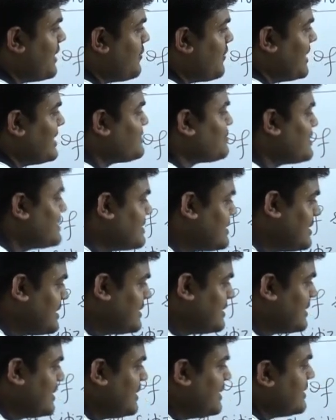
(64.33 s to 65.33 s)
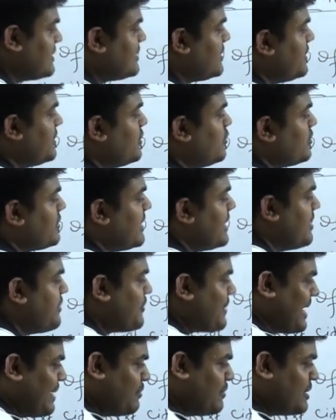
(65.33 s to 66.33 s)
है वाइस प्रेसिडेंट थर्ड होते
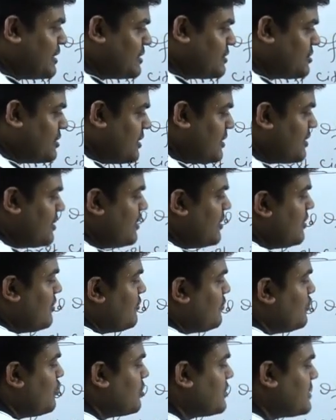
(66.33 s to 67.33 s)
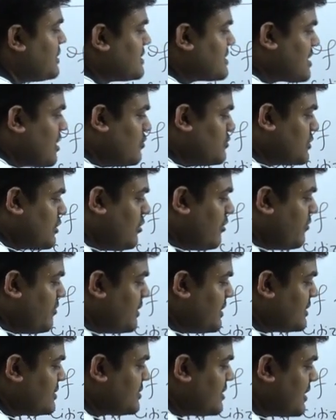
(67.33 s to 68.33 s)
हैं प्राइम मिनिस्टर फोर्थ इज काउंसिल ऑफ
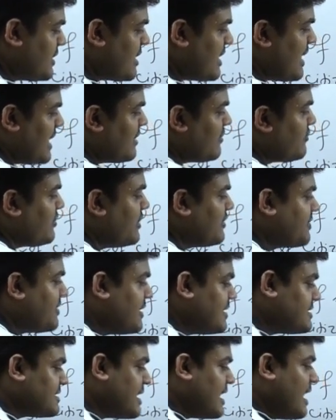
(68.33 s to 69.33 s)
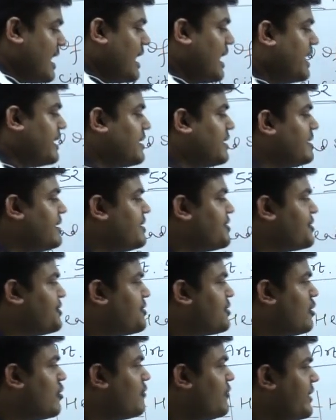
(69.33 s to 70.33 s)
मिनिस्टर एंड फिफ्थ इज अटॉर्नी
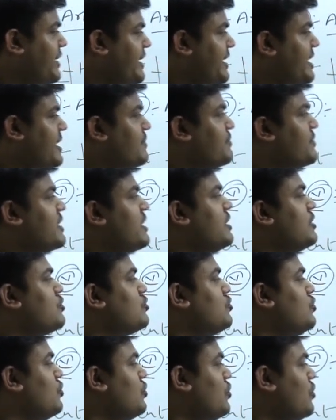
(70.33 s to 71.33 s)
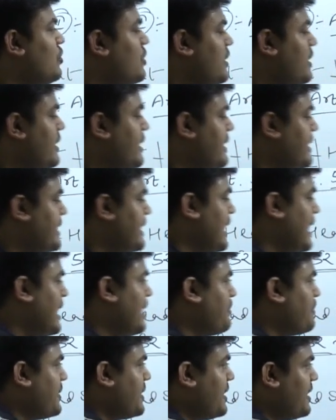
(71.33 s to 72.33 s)
जनरल ऑफ इंडिया तो
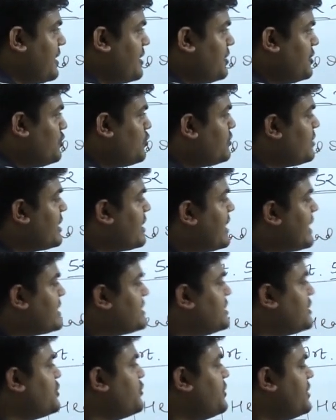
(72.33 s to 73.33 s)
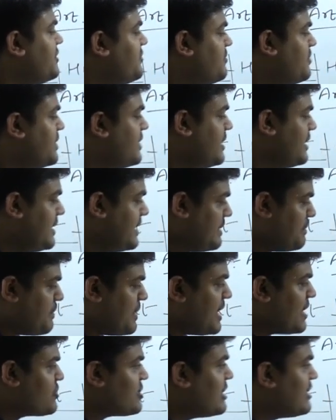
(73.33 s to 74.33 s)
यहां पे यूनियन एग्जीक्यूटिव में ये
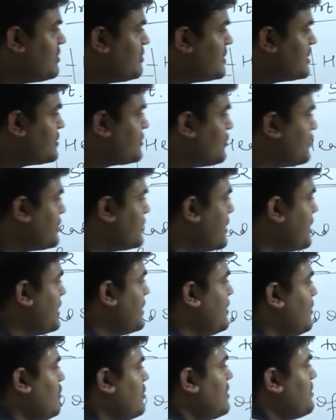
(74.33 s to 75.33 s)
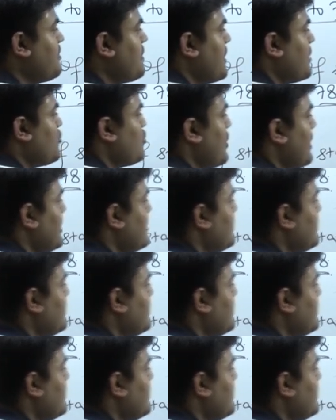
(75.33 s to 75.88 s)
पांच एलिमेंट्स होते हैं और इन पांचों